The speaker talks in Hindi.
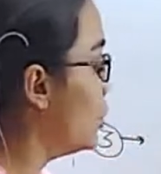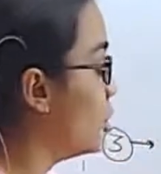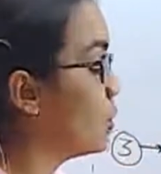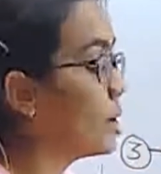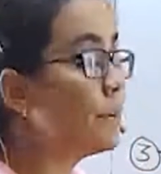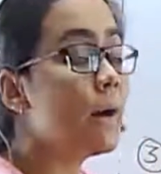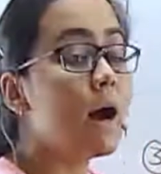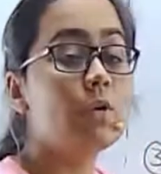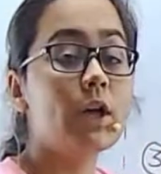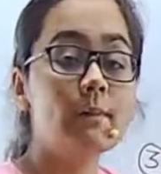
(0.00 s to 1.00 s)
लोअर
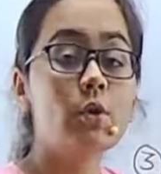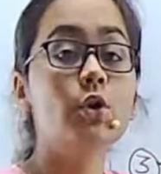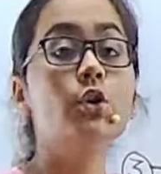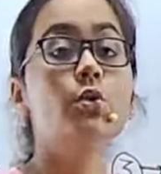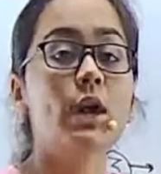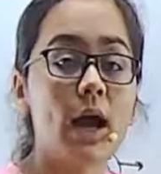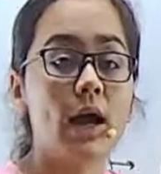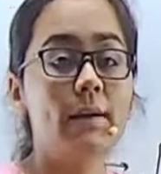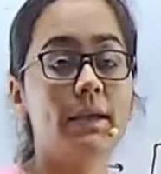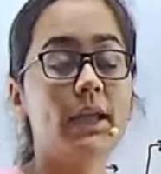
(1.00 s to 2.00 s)
बाउंड हम लोग क्यों कहा
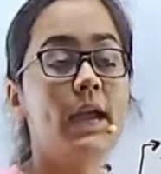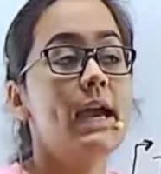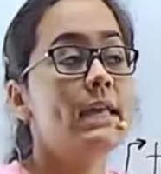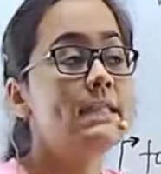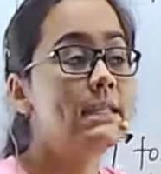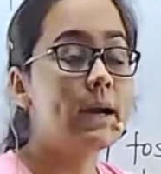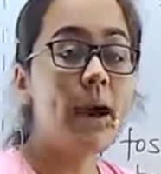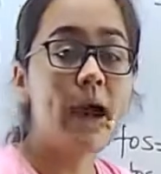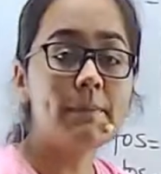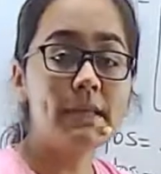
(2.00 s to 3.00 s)
हमने जब
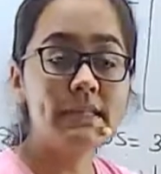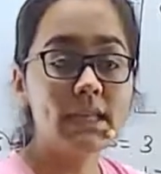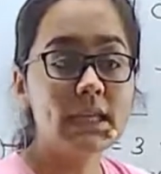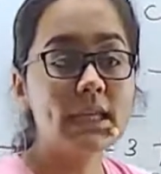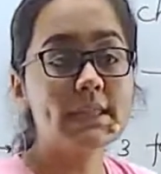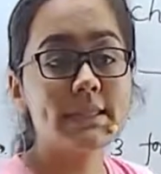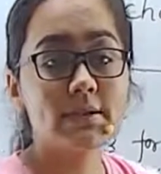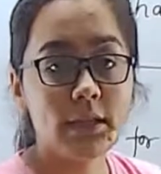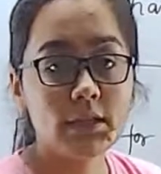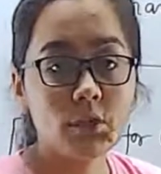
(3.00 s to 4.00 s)
आप किसी की
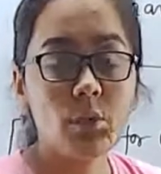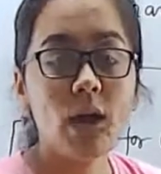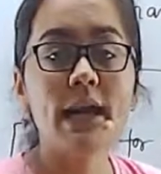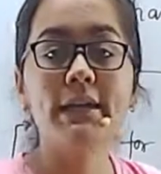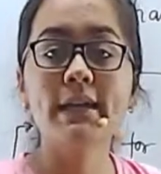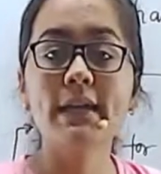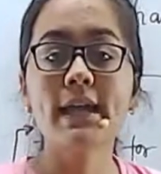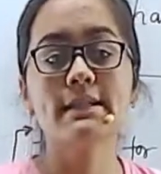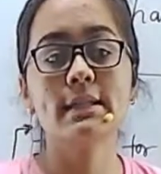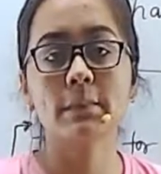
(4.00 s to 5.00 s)
स्ट्रेंथ को अंडर
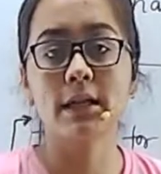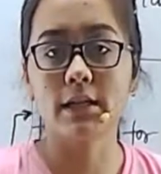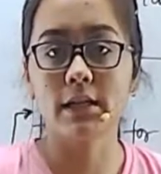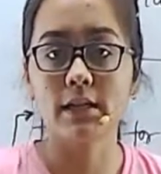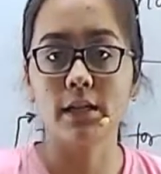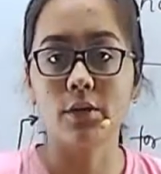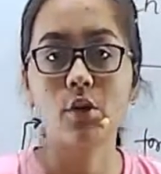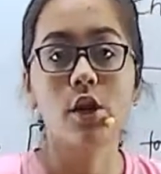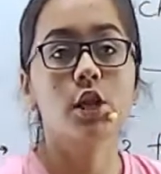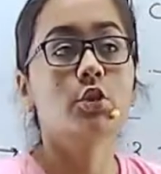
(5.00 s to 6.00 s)
एस्टिमेट कर रहे
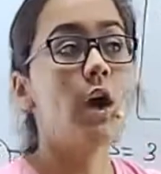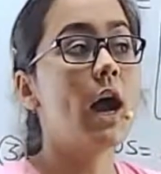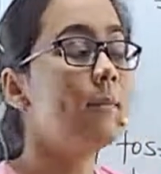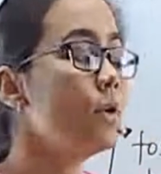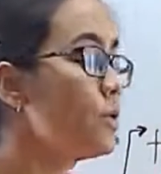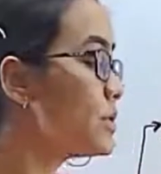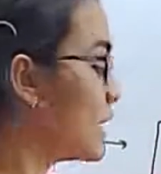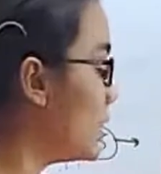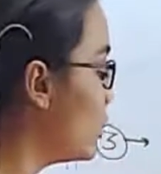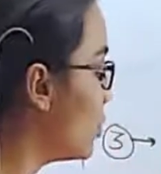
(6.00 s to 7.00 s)
हो तो हम लोग
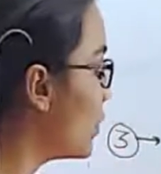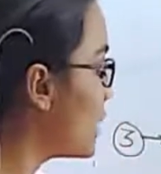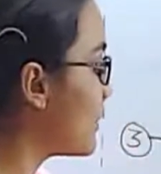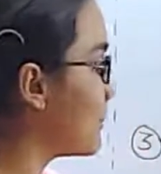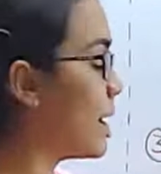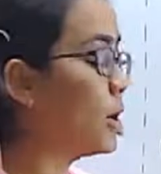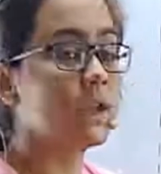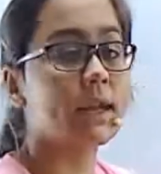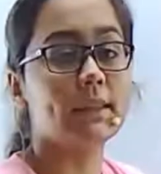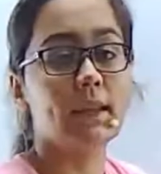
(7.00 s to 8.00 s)
उसे लोअर बाउंड
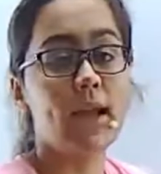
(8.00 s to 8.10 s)
कहते हैं